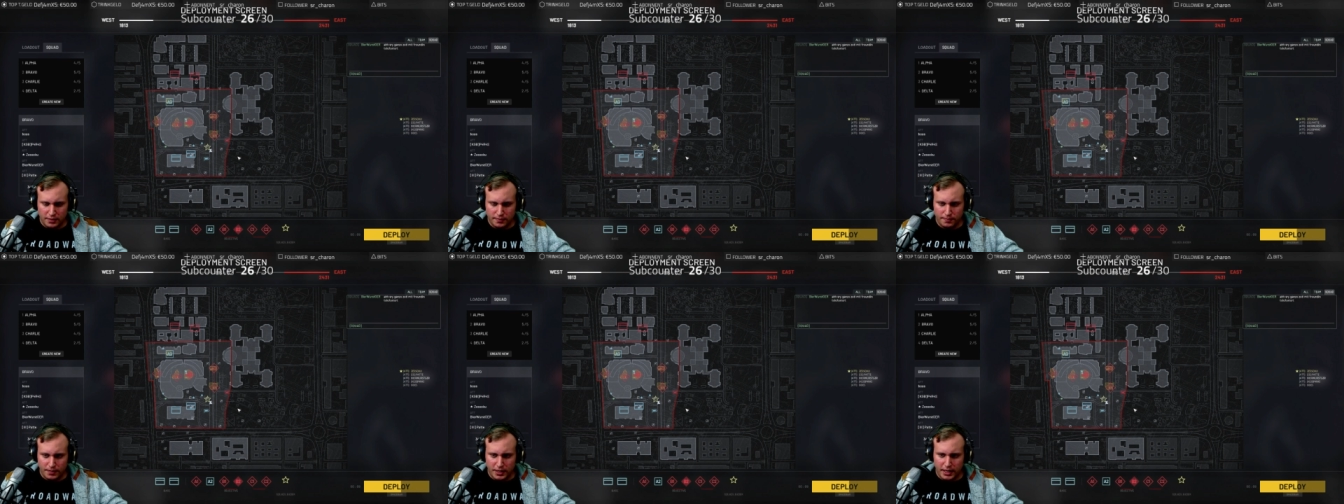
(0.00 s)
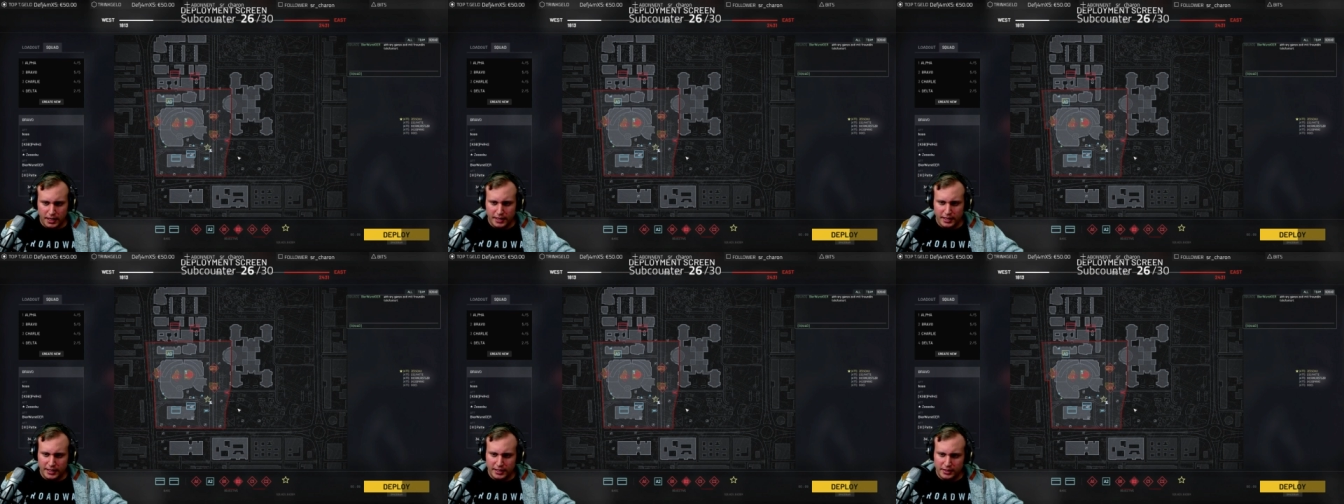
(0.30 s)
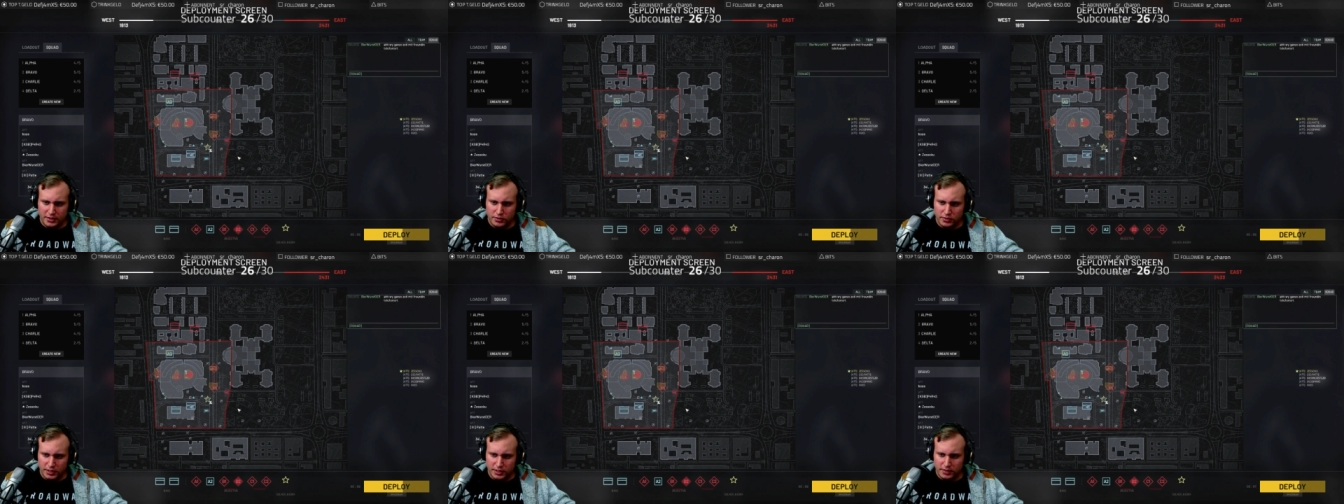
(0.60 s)
parallel
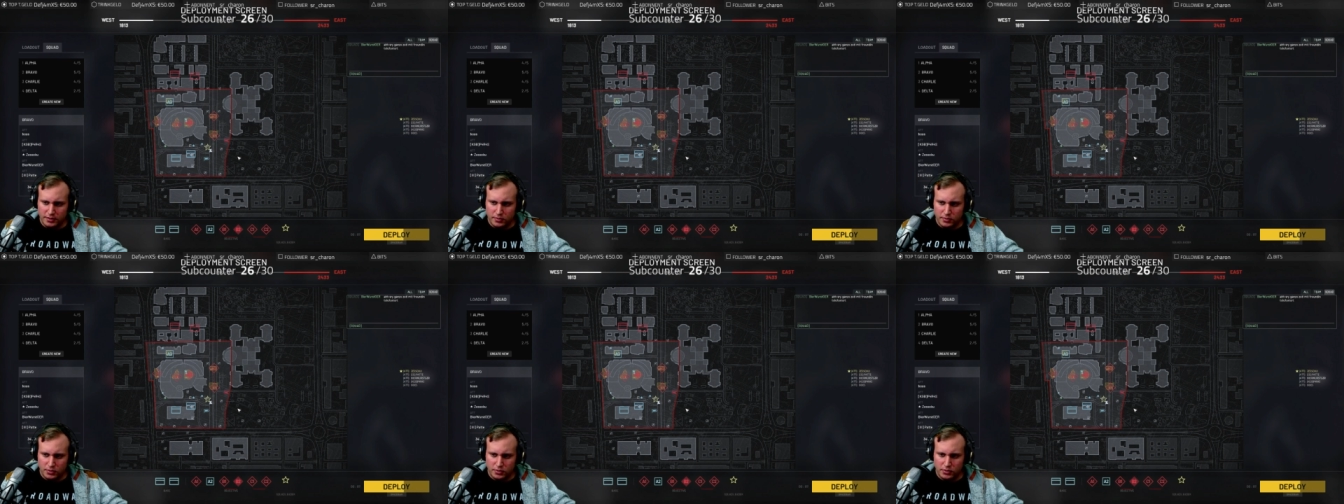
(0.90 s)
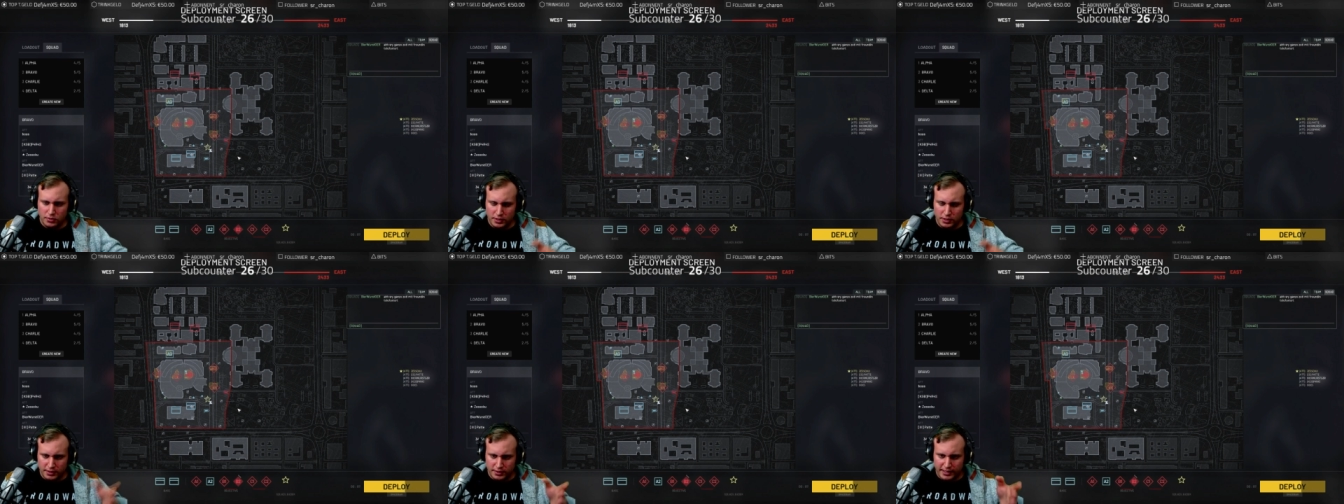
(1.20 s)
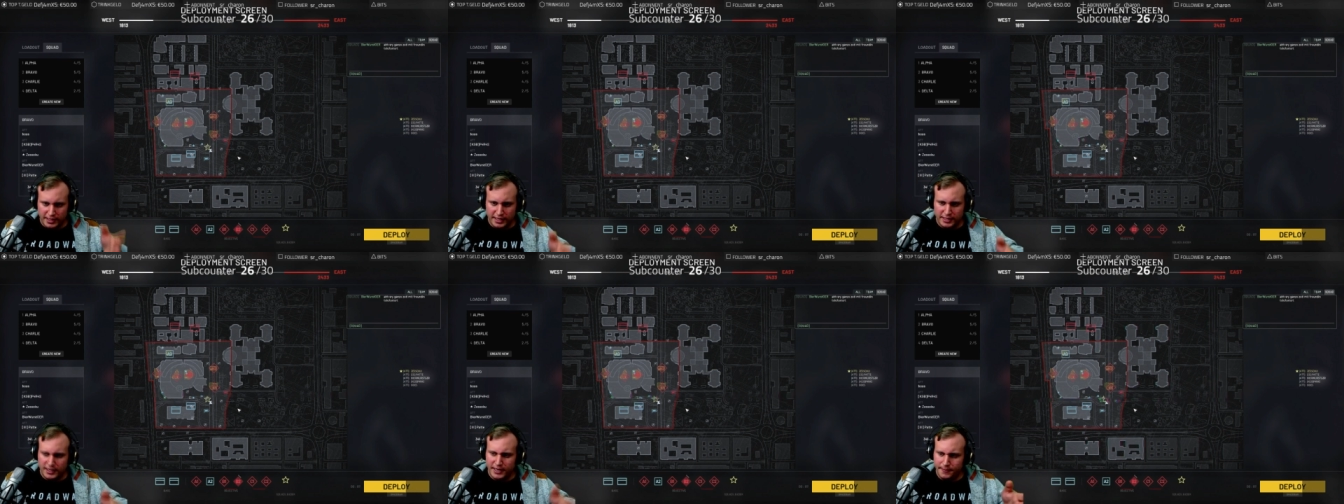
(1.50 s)
zu, die, zu diesem
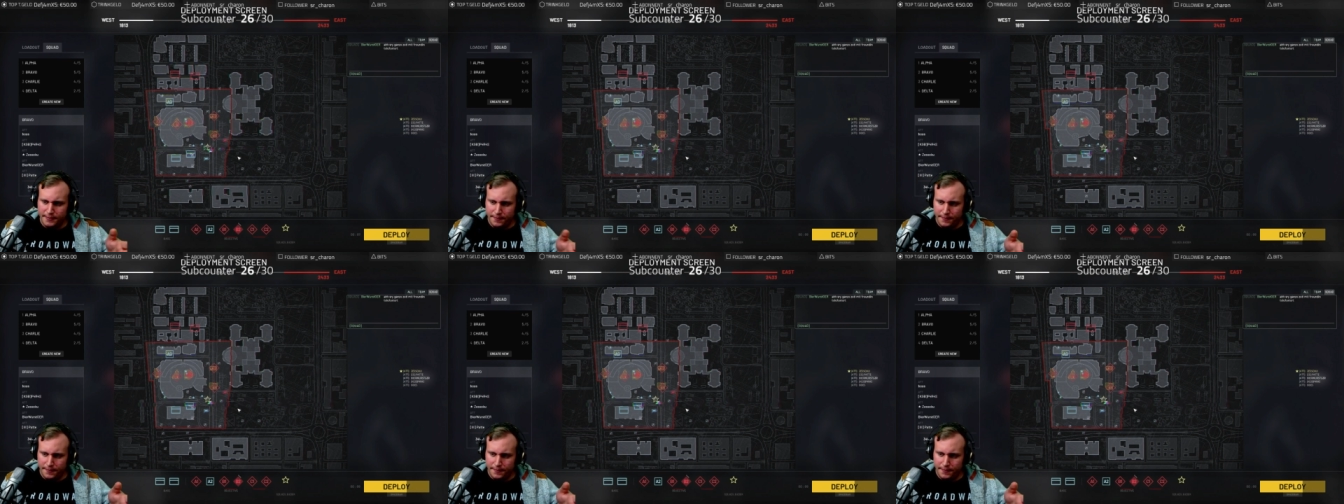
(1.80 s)
Gitter